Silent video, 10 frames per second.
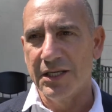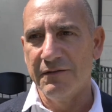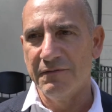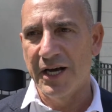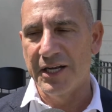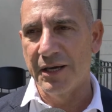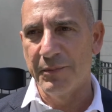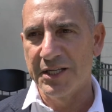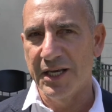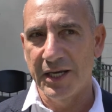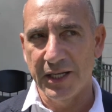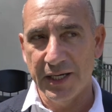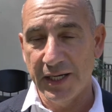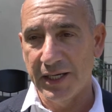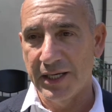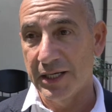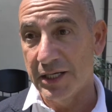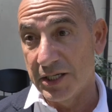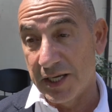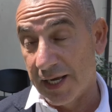in varia maniera e,
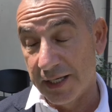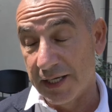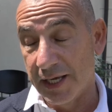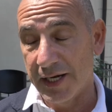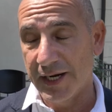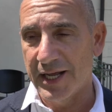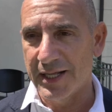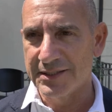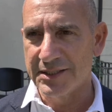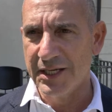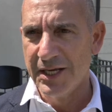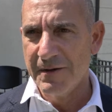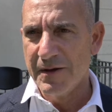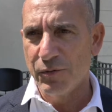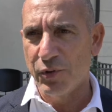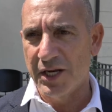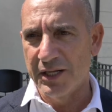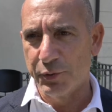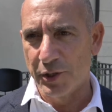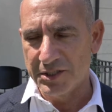e anche ai ragazzi
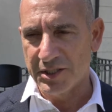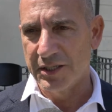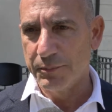quale può essere